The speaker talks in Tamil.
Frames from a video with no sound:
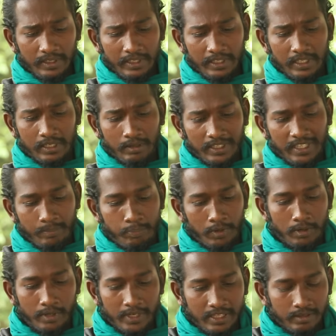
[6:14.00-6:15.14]
இதுக்கு வந்து
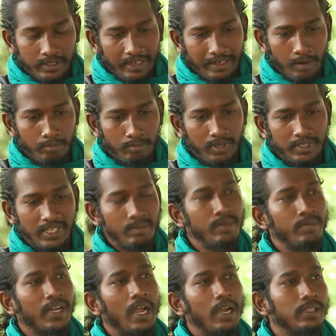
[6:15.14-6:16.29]
இப்போது இது வந்து ரொம்ப
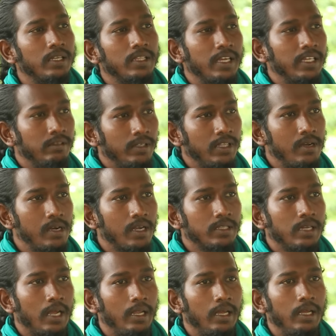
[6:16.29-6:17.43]
சமீப காலத்தில் தான் இது வந்துட்டு
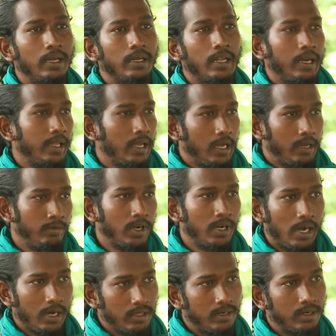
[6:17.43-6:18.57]
இருக்கிறதுனால நிறைய
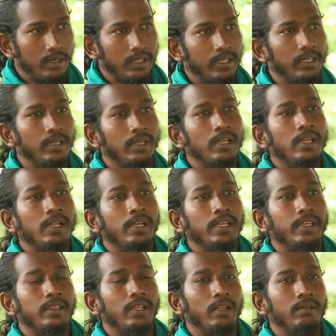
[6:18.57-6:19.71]
ஆய்வுகள் நடந்துட்டு இருக்கு
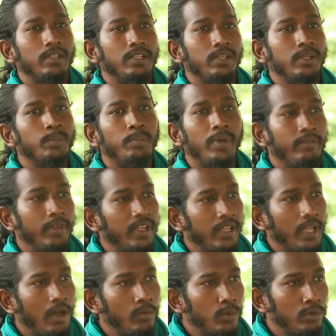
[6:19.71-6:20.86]
இதில் வந்து
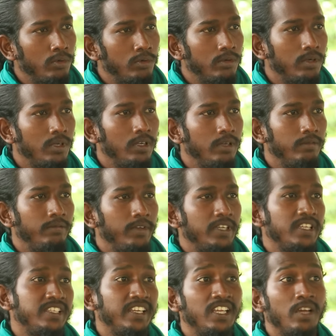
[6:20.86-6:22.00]
பெவேரியாவும்
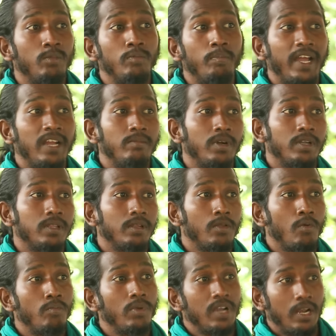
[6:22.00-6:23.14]
வெட்டிசிலியமும் பயன்படுத்துறது
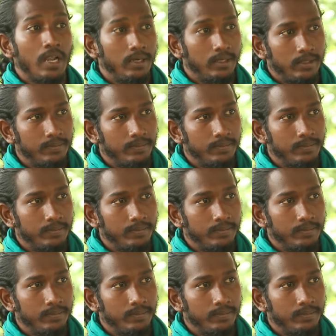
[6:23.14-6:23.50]
ரொம்ப நல்லா